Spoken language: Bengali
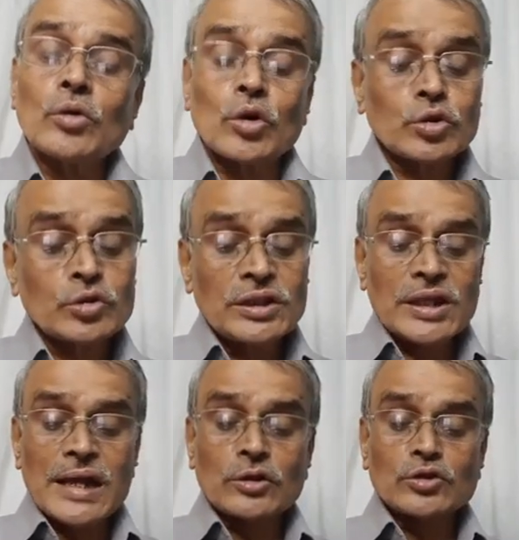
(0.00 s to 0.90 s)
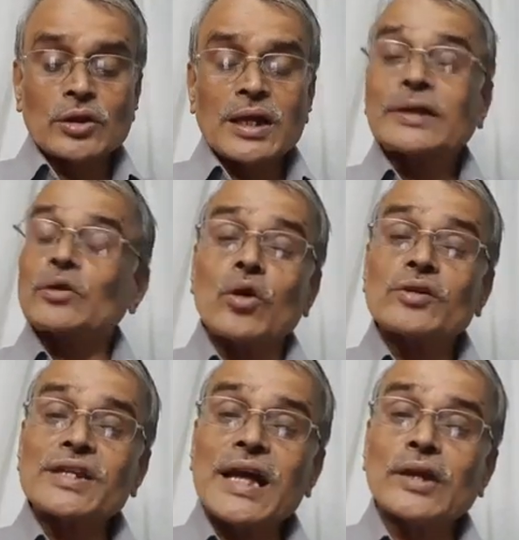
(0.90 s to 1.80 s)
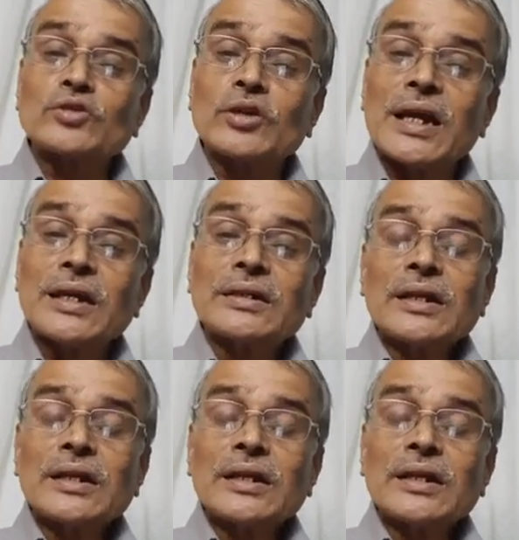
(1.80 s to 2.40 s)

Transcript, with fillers: ওষুধ নিয়ে আলোচনা রোগ নিয়ে আলোচনা